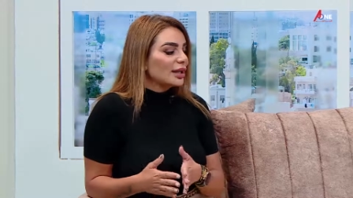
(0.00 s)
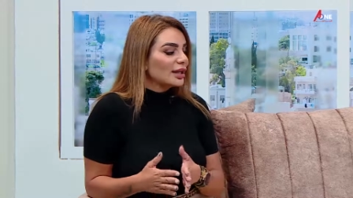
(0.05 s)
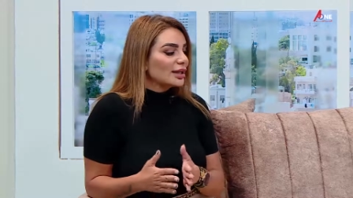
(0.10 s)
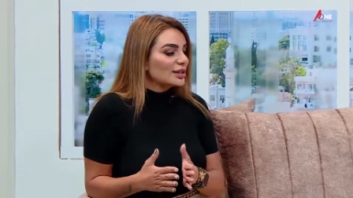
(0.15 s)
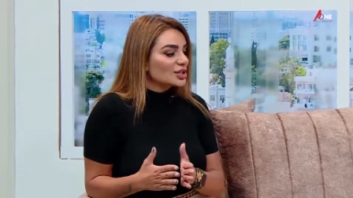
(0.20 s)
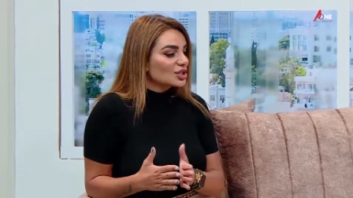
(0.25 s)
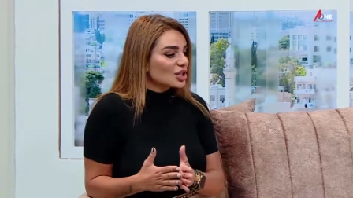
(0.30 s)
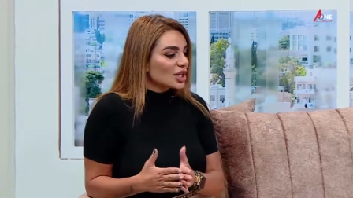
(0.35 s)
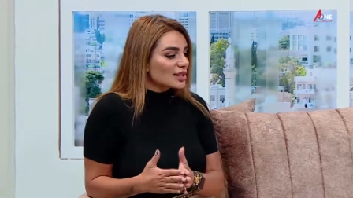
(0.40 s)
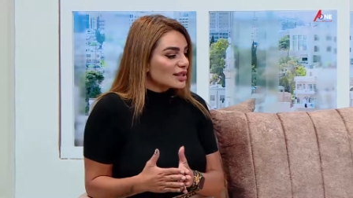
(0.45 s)

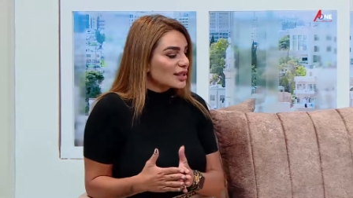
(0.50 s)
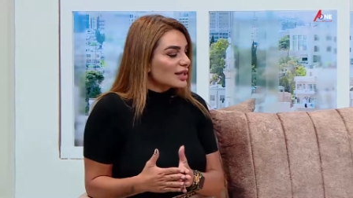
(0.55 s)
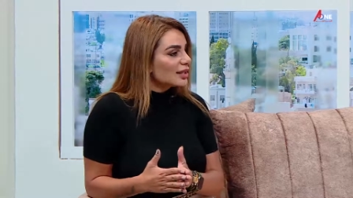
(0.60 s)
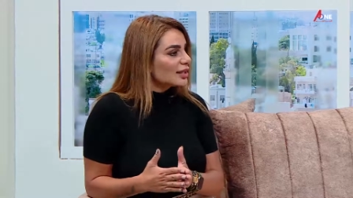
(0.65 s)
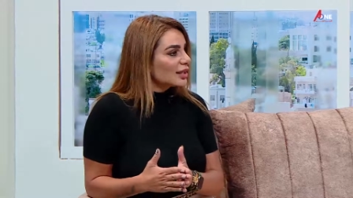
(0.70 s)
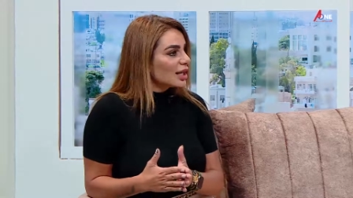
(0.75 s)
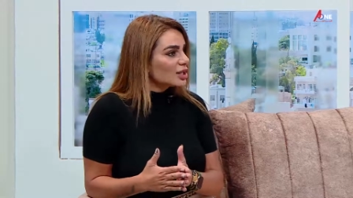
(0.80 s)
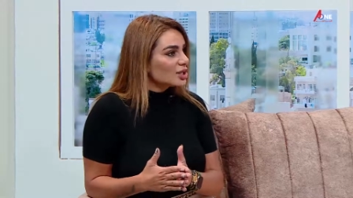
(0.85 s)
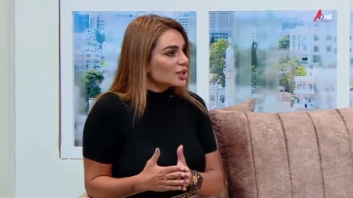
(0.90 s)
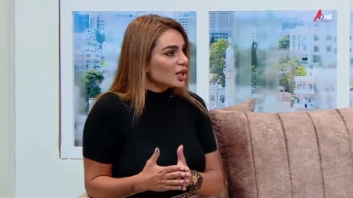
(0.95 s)
الشخصيه
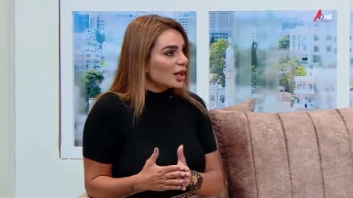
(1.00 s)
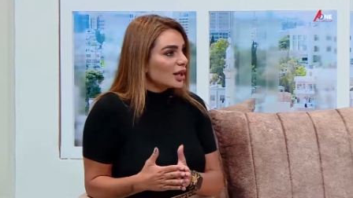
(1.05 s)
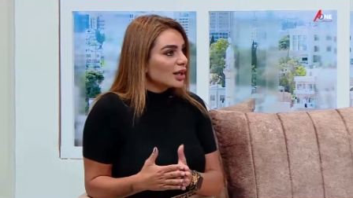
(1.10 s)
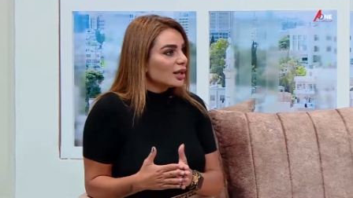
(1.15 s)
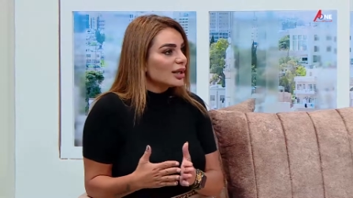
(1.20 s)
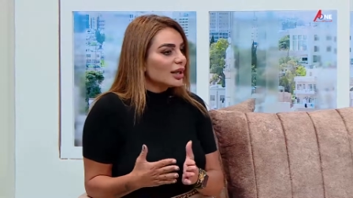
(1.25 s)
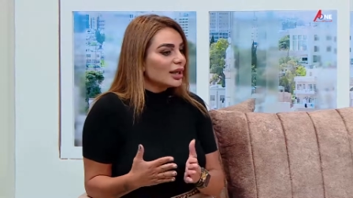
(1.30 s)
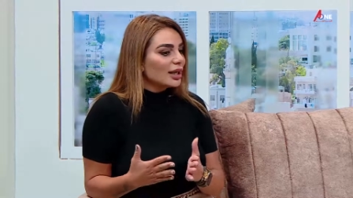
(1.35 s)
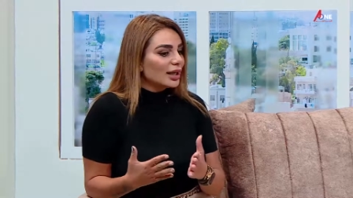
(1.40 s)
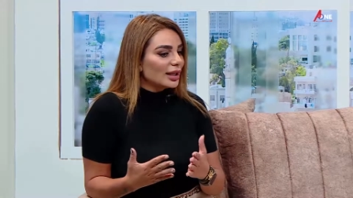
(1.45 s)
الناجحه
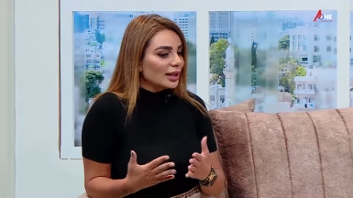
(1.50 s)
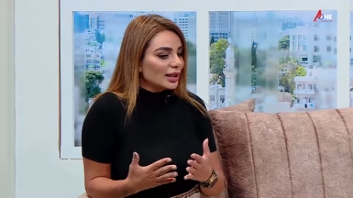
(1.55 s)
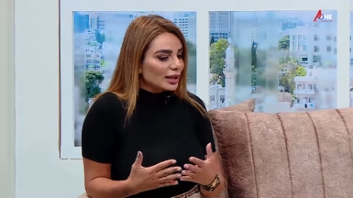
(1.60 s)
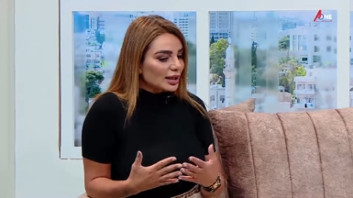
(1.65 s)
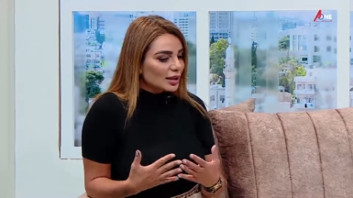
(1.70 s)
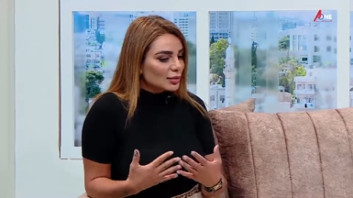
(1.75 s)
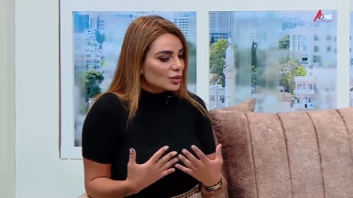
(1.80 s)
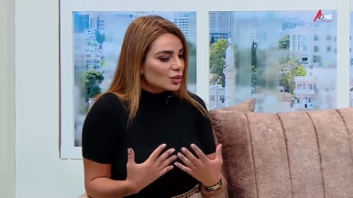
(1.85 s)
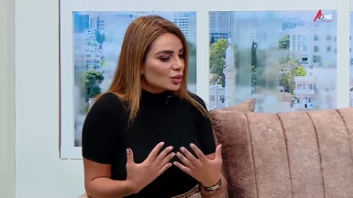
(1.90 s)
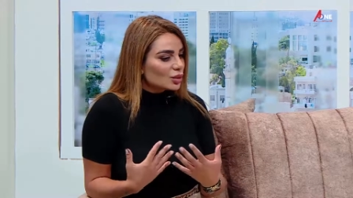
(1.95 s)
اللي
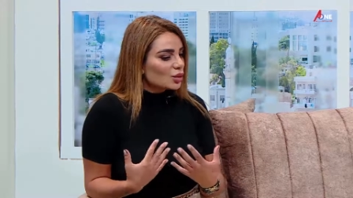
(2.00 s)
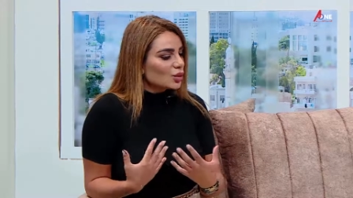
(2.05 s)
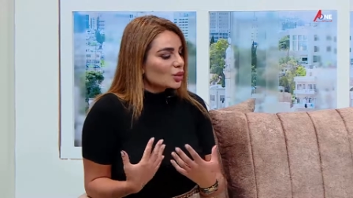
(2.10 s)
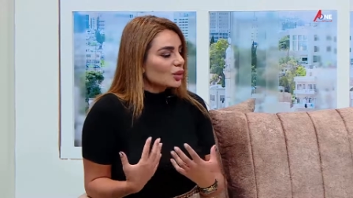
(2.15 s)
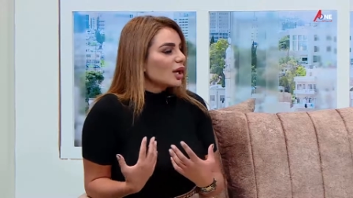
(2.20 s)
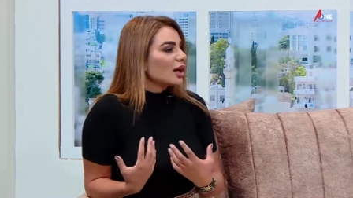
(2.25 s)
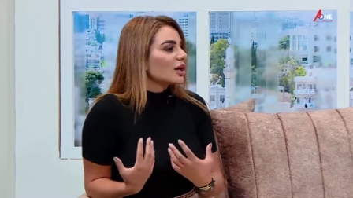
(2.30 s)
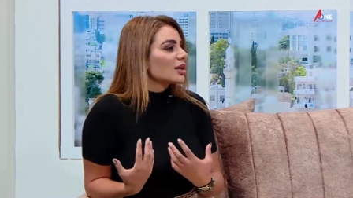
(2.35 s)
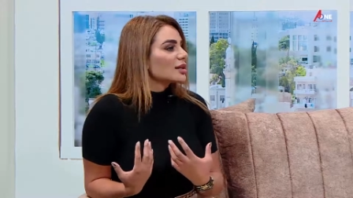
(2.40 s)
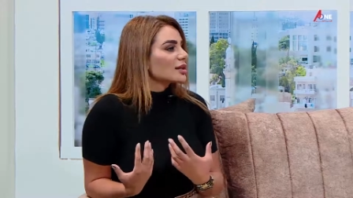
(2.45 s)
هي بتكون
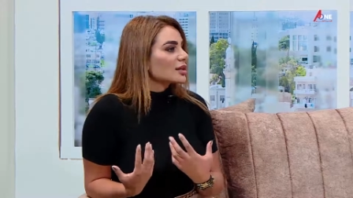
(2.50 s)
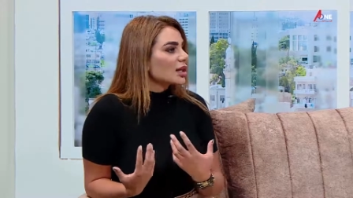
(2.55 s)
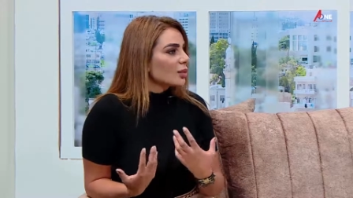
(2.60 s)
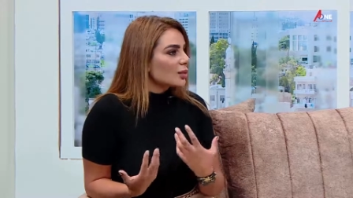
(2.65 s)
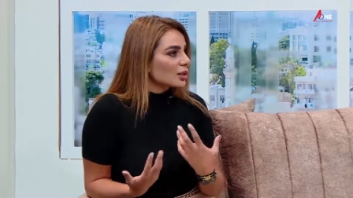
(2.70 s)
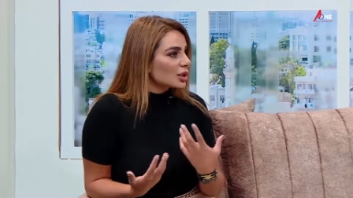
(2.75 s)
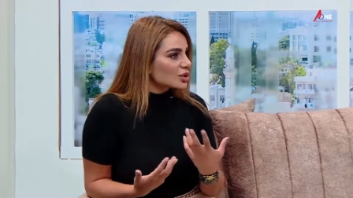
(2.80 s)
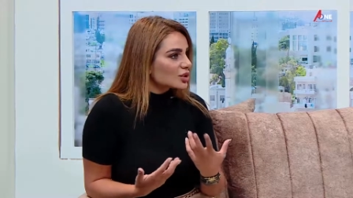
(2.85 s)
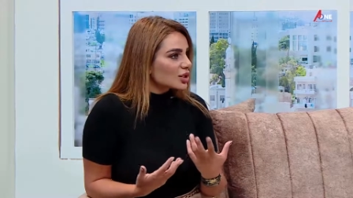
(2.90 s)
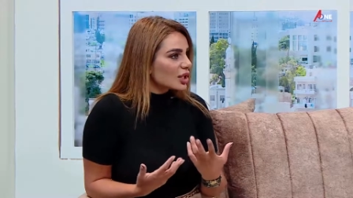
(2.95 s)
خلص
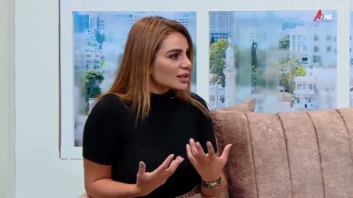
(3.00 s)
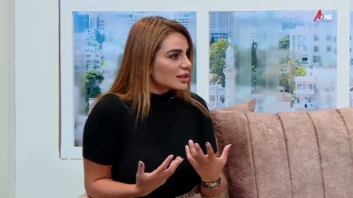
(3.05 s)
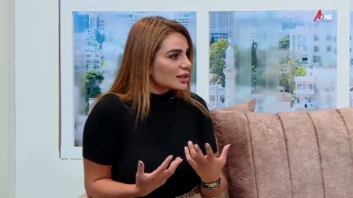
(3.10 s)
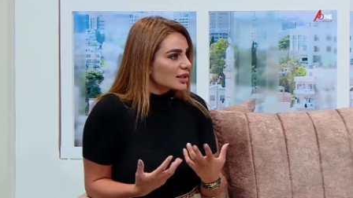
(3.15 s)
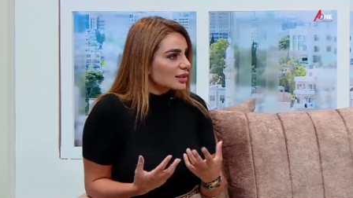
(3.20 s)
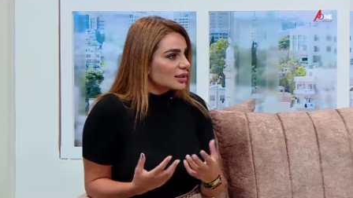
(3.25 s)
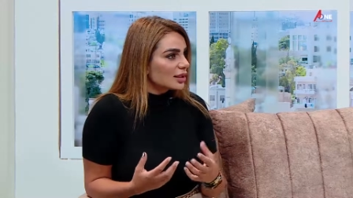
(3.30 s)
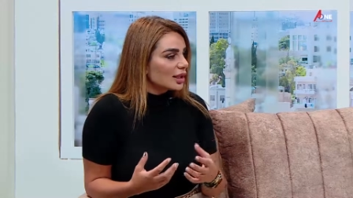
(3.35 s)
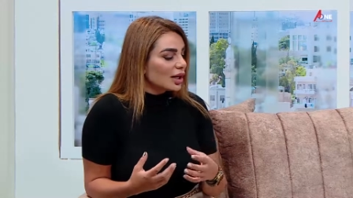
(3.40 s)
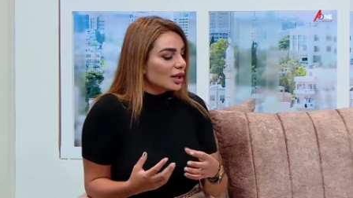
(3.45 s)
كونت
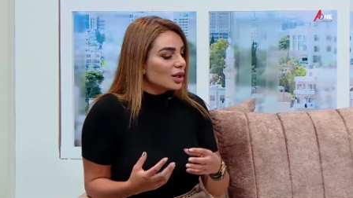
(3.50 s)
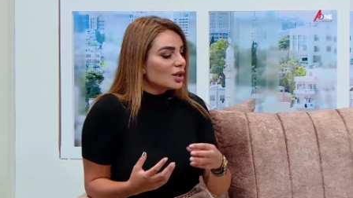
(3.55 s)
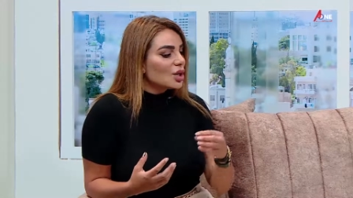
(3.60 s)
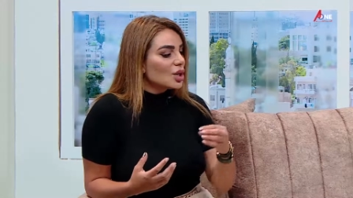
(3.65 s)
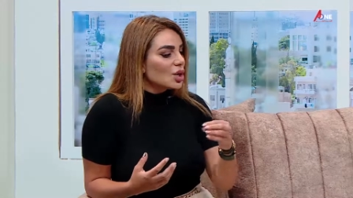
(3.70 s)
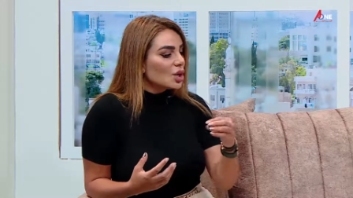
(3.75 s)
شخصيتها